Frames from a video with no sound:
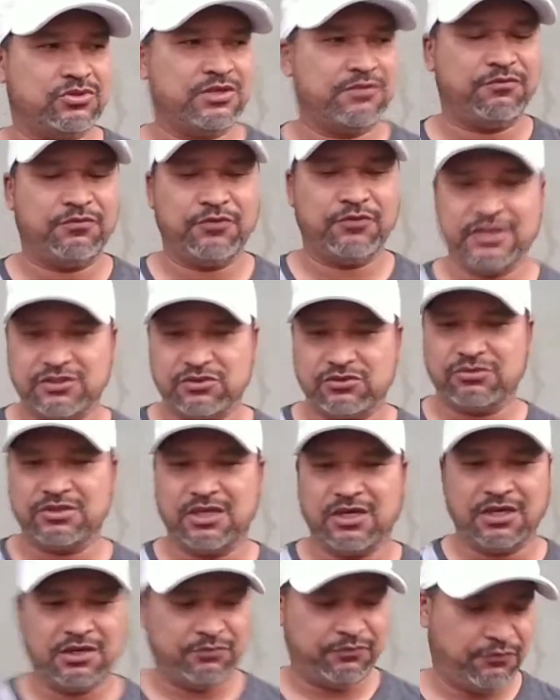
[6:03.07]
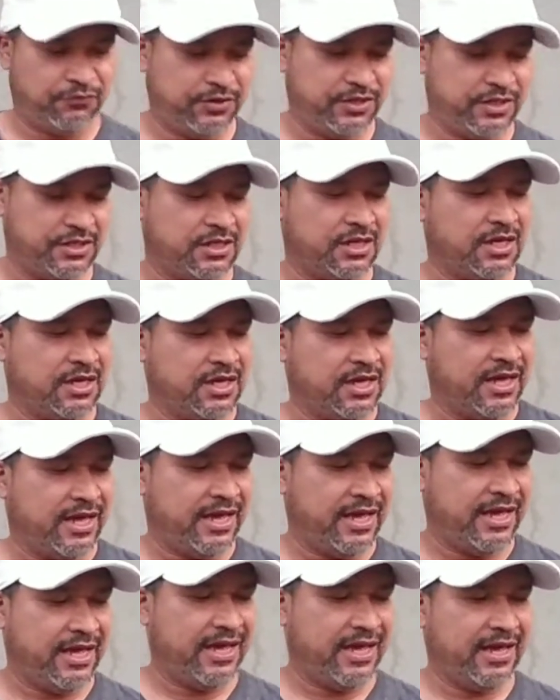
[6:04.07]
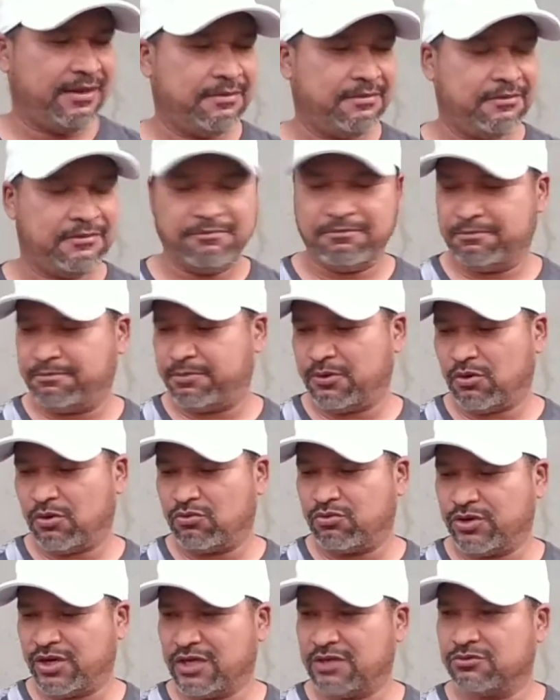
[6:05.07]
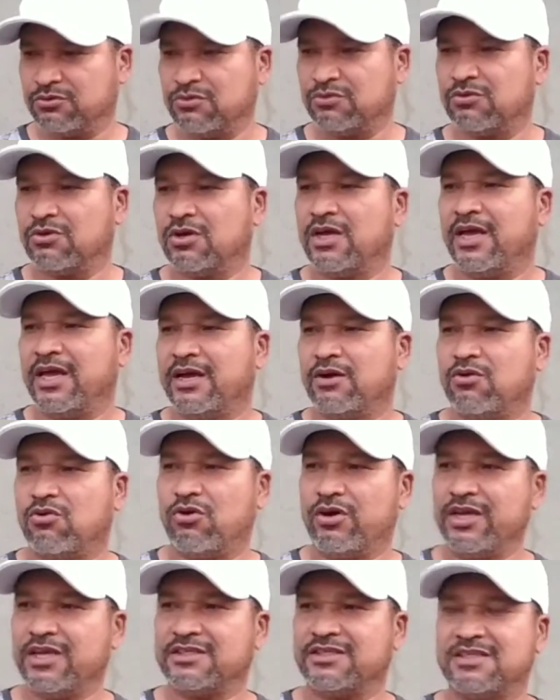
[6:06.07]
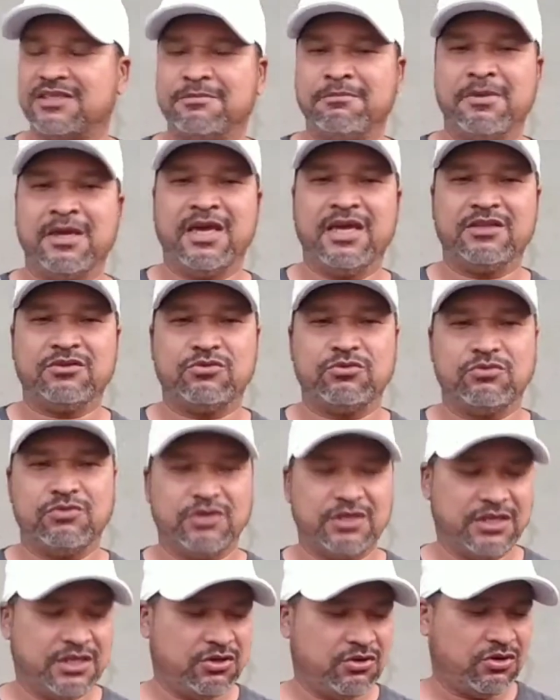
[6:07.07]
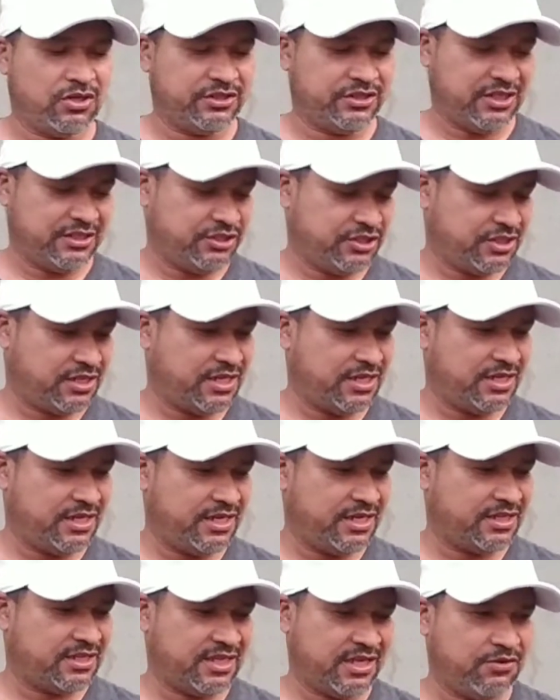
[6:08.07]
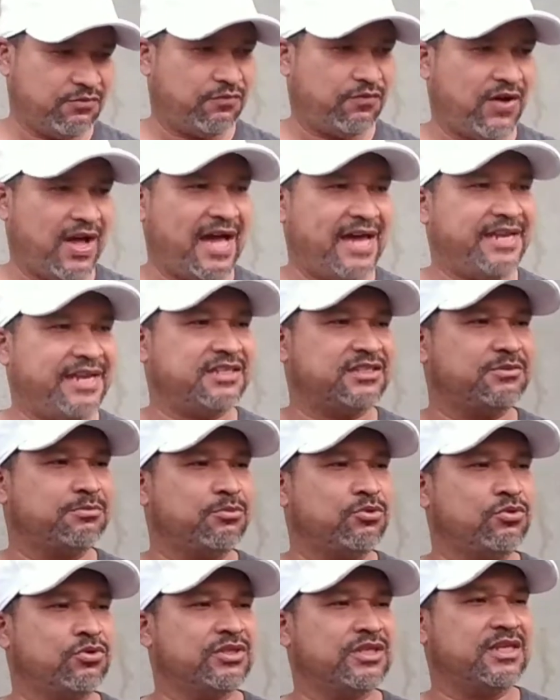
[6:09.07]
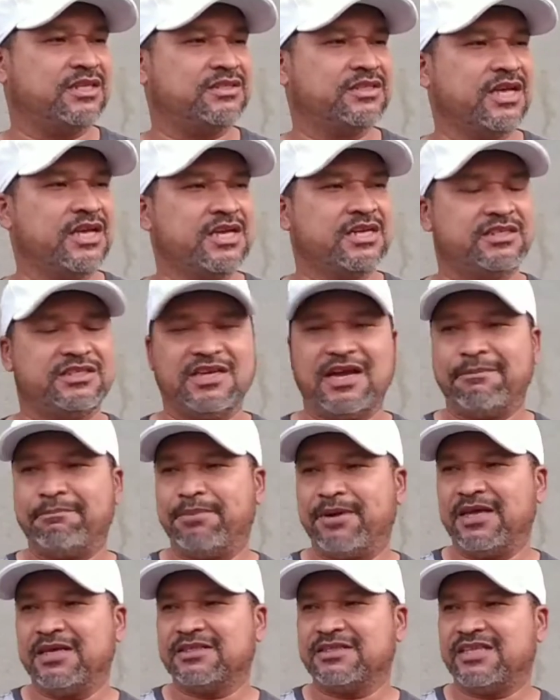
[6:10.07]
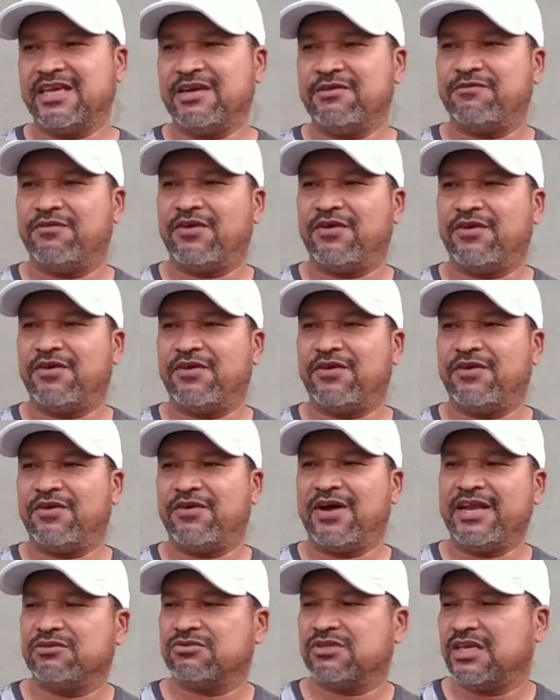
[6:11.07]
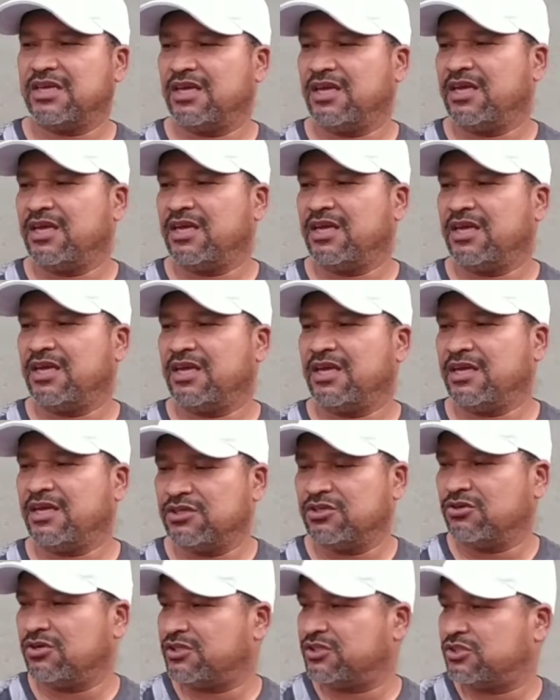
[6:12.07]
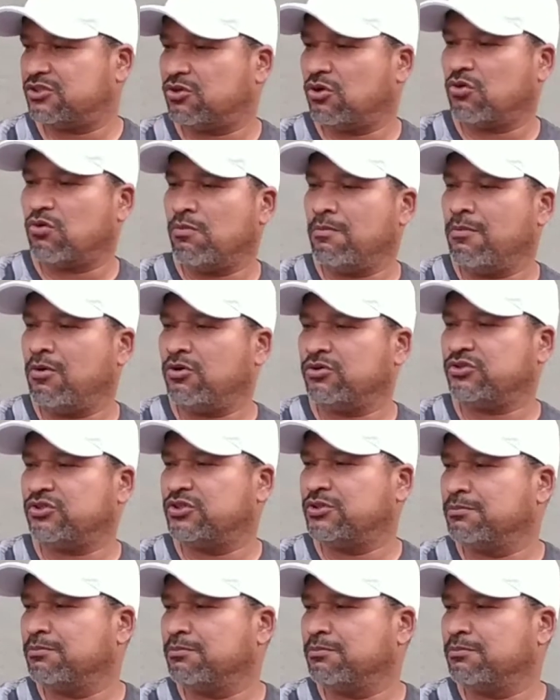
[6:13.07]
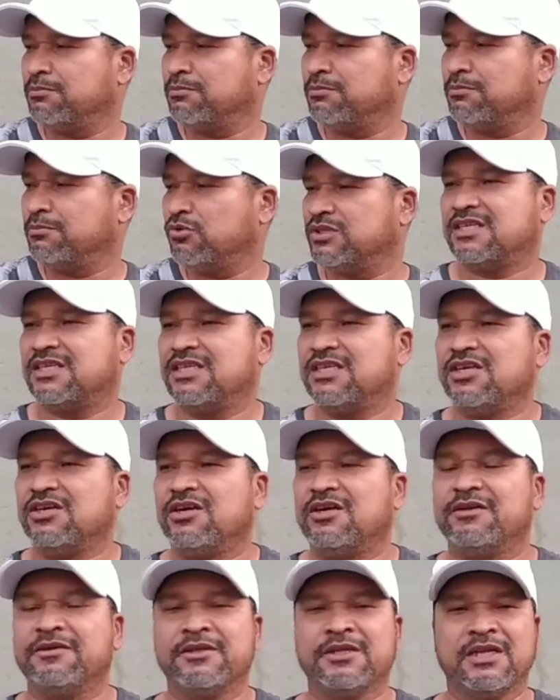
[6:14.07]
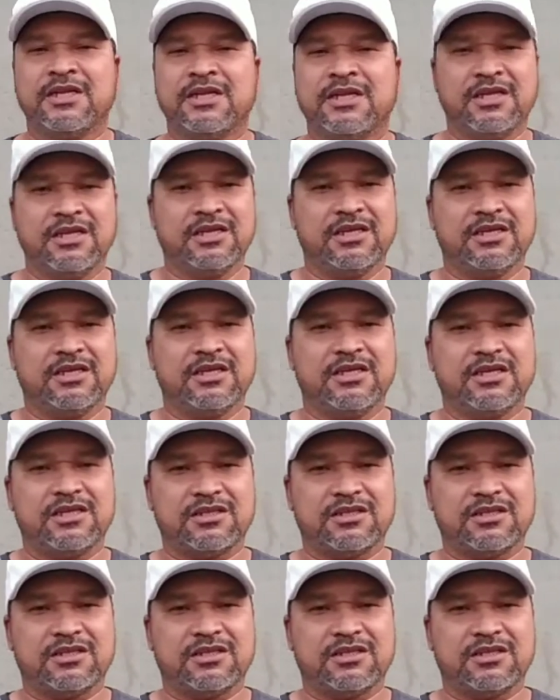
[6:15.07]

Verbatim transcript: E fui estudando, fui é, procurando conhecimento e hoje adquiri, tem várias mudas. Já plantei várias lá no terreno e hoje estou com um monte de mudas aqui, ó.